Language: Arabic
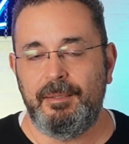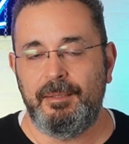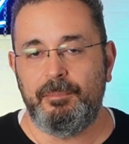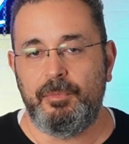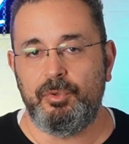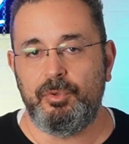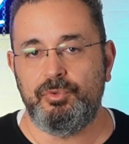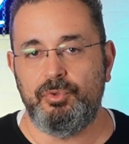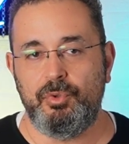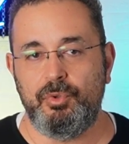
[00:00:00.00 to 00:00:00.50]

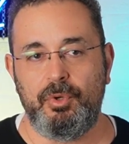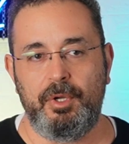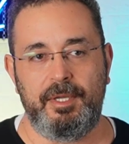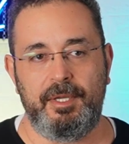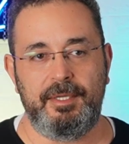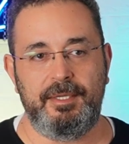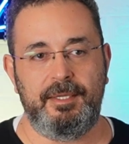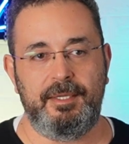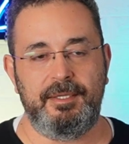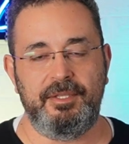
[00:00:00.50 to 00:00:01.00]
موضوع
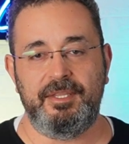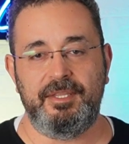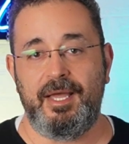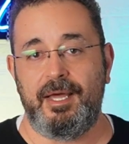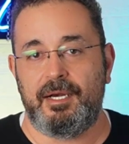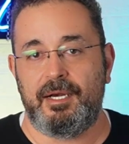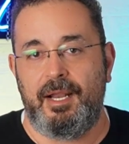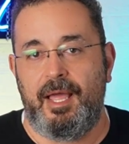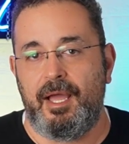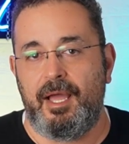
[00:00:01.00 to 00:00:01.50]

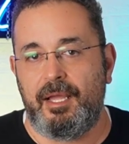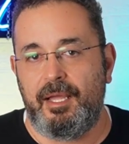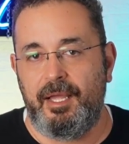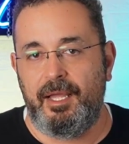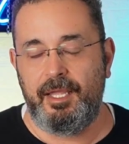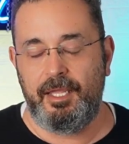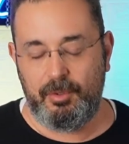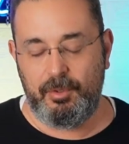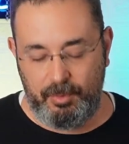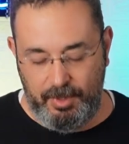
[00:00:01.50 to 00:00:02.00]
إظهار
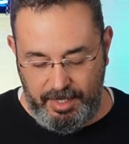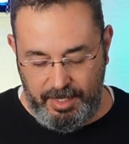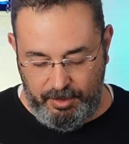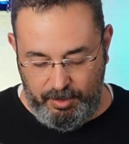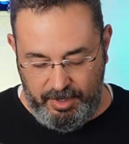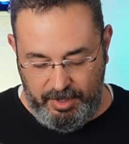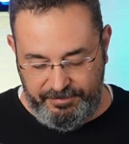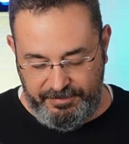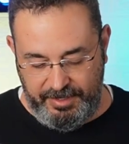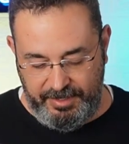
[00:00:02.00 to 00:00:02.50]
الحقائق
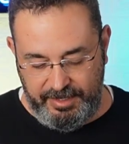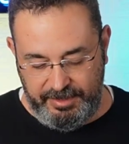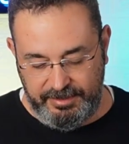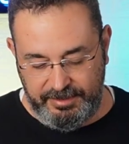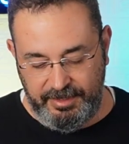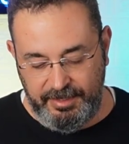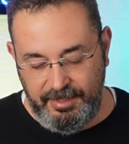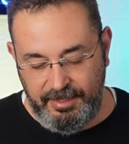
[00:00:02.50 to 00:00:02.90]
وفقط